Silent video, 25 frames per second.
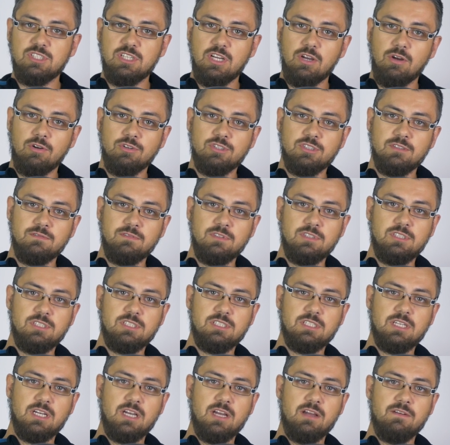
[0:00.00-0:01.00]
się
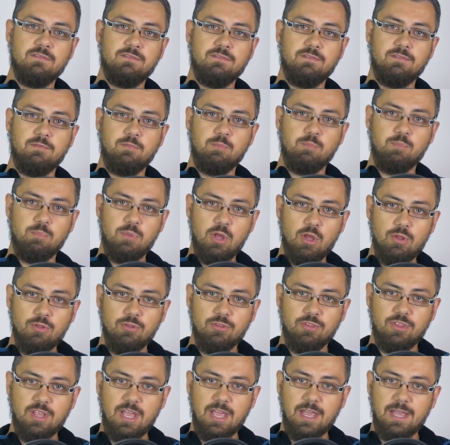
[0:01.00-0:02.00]
oczywiście w
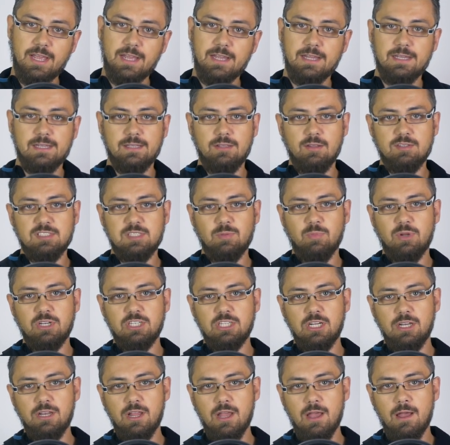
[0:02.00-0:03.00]
piątek. Do
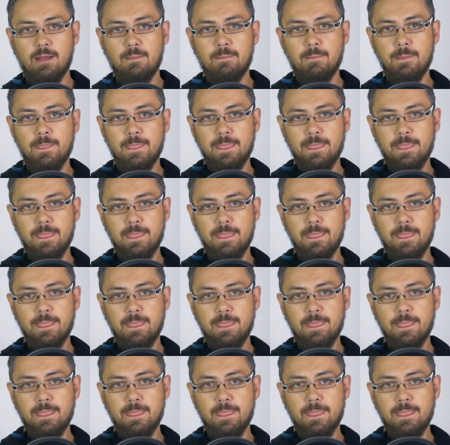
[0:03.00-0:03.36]
zobaczenia.